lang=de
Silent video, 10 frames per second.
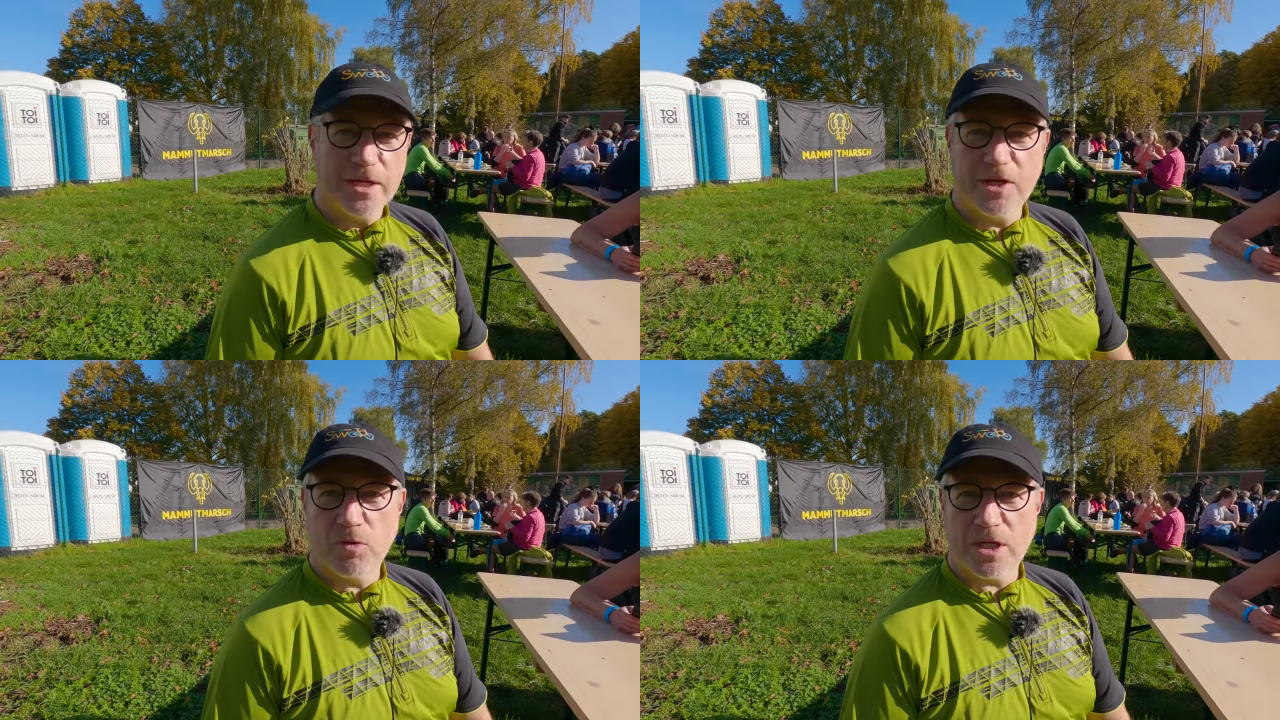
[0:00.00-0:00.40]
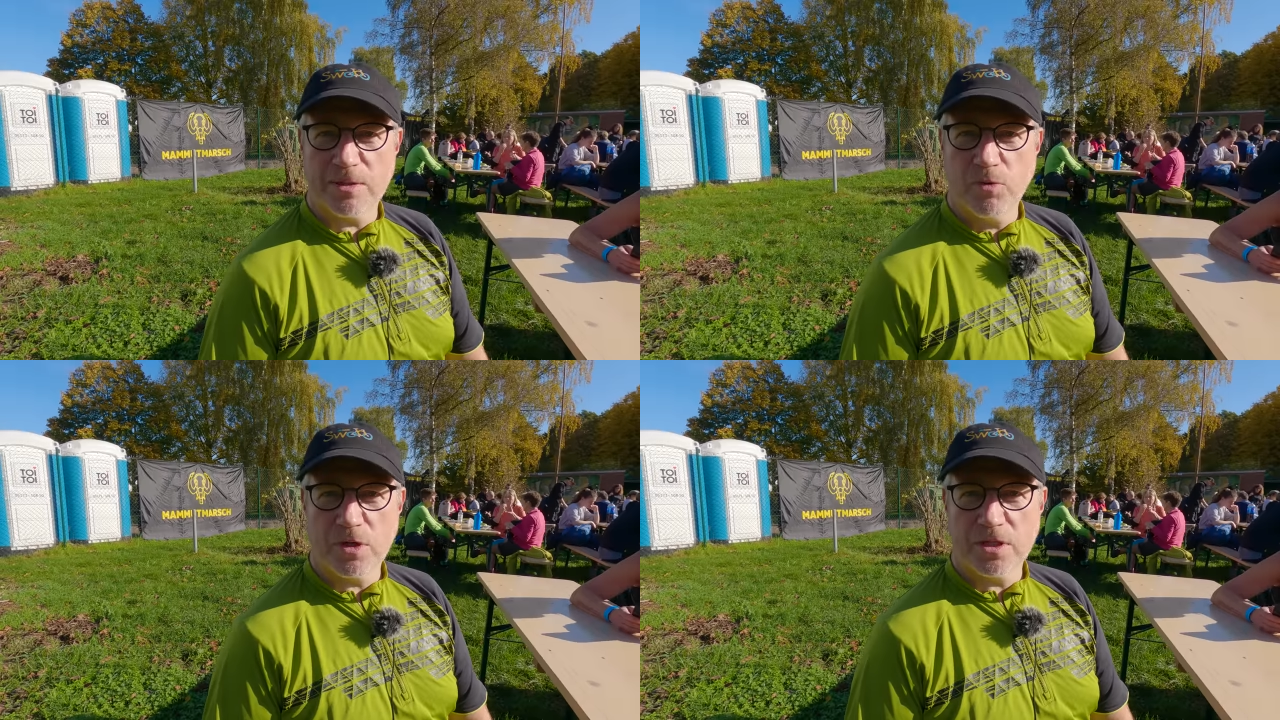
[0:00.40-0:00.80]
Ich gucke, dass
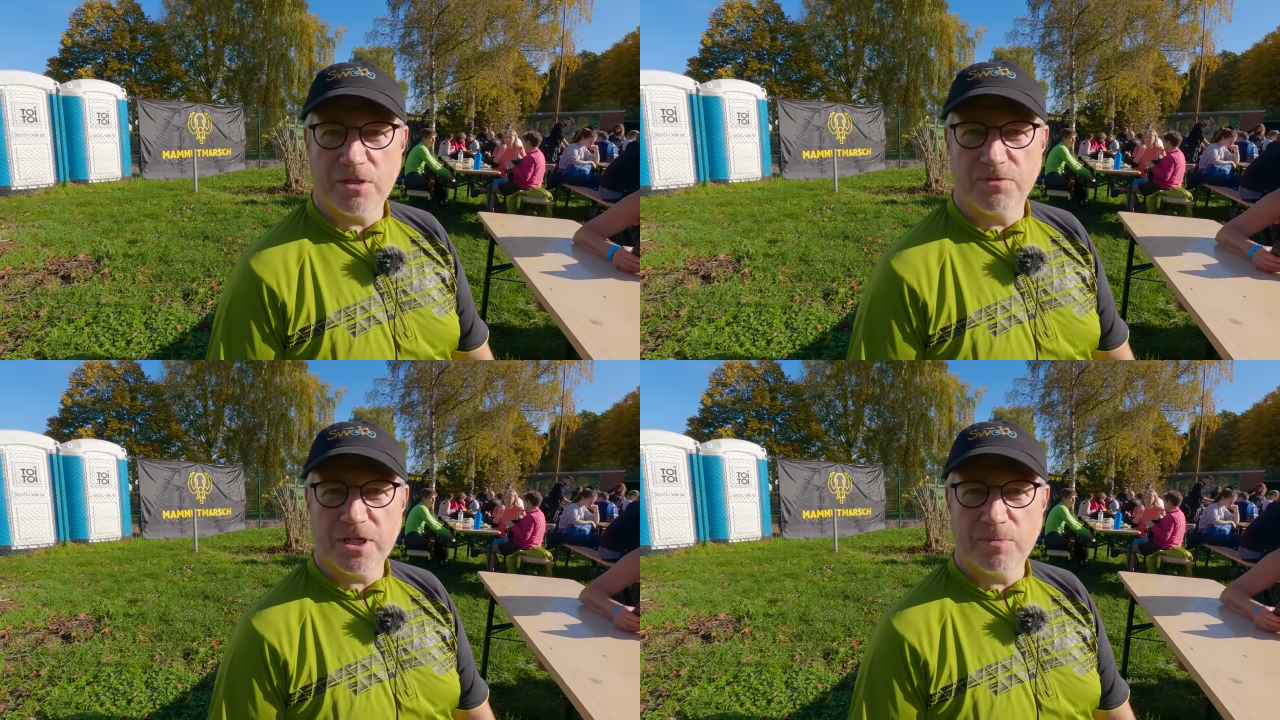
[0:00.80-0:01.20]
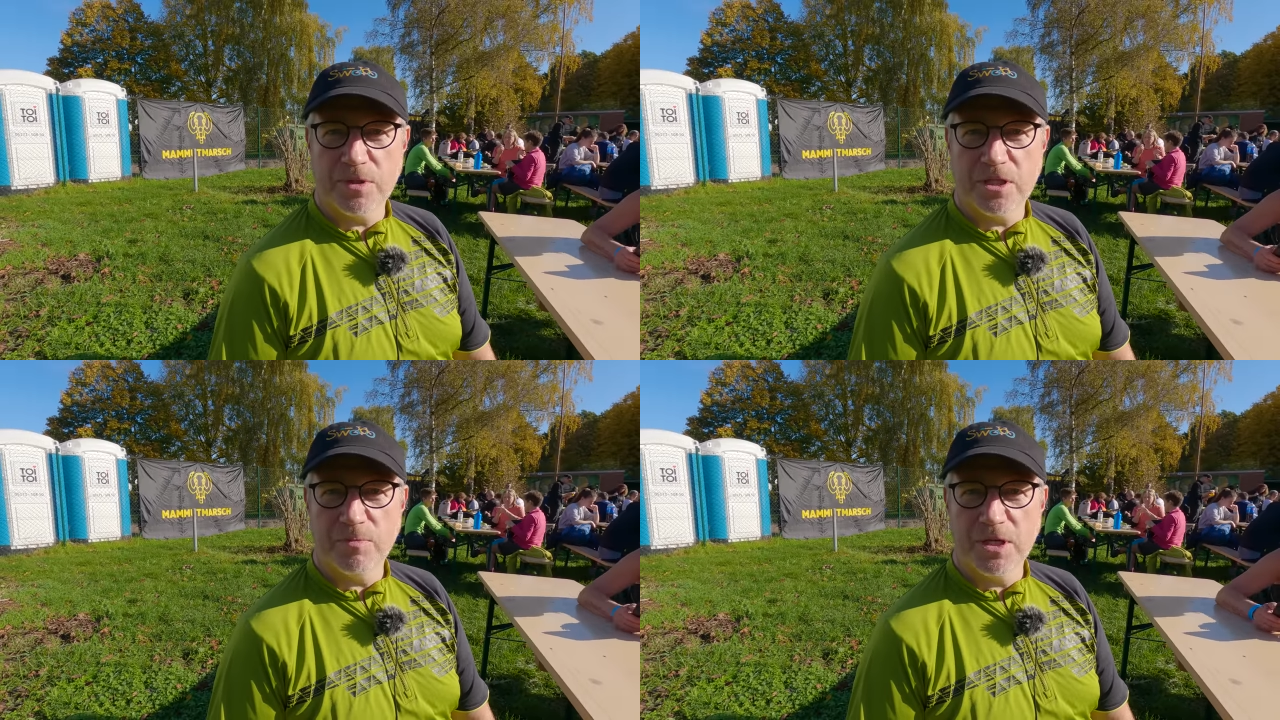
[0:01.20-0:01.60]
ich möglichst Gewicht
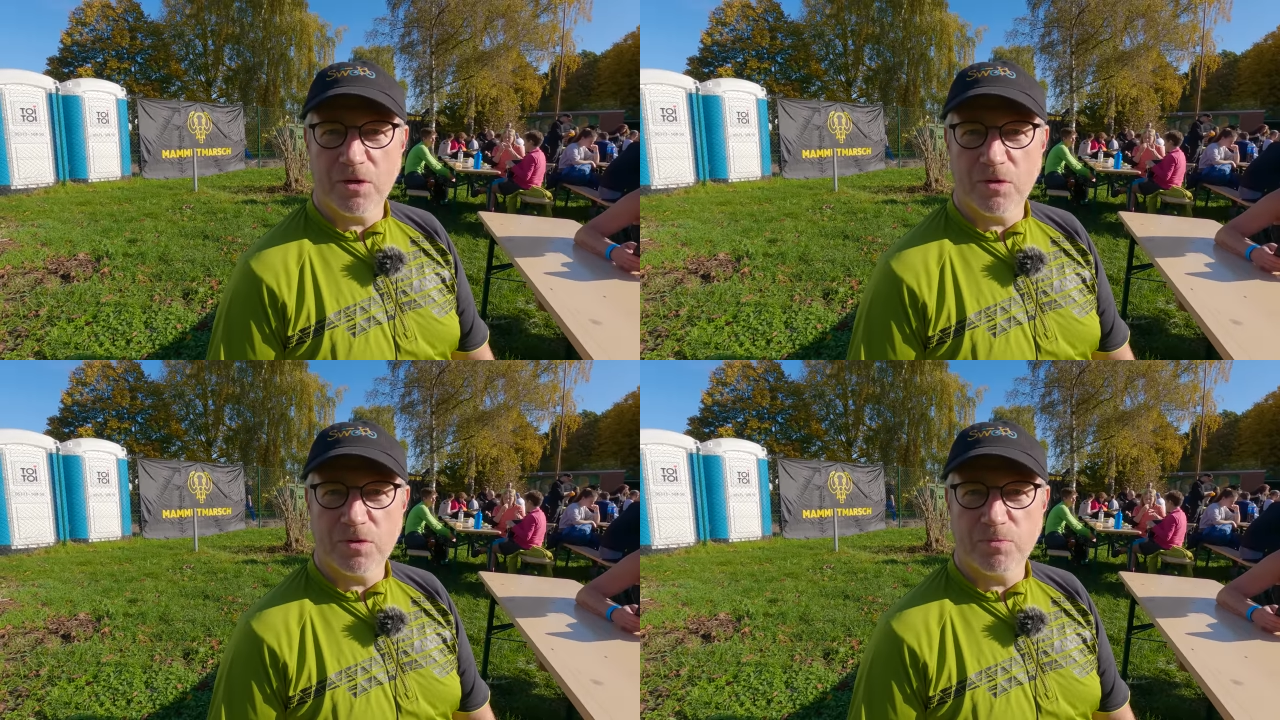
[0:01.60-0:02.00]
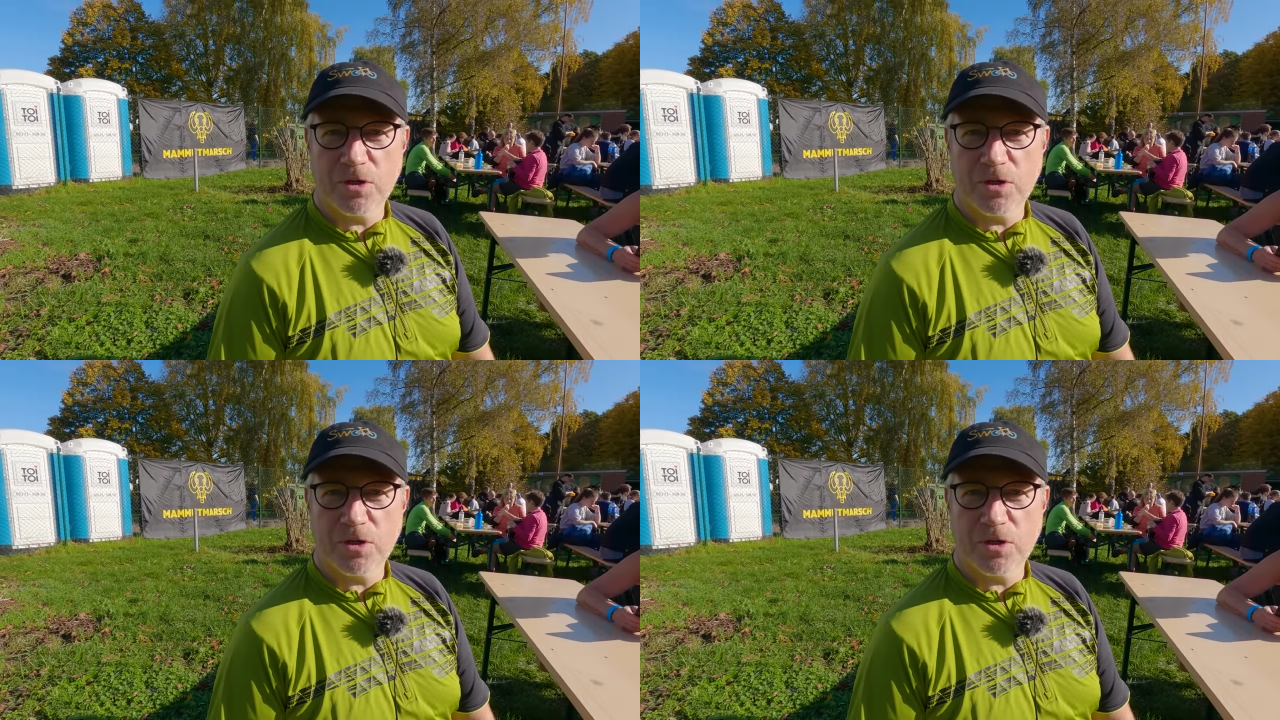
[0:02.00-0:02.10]
minimiere und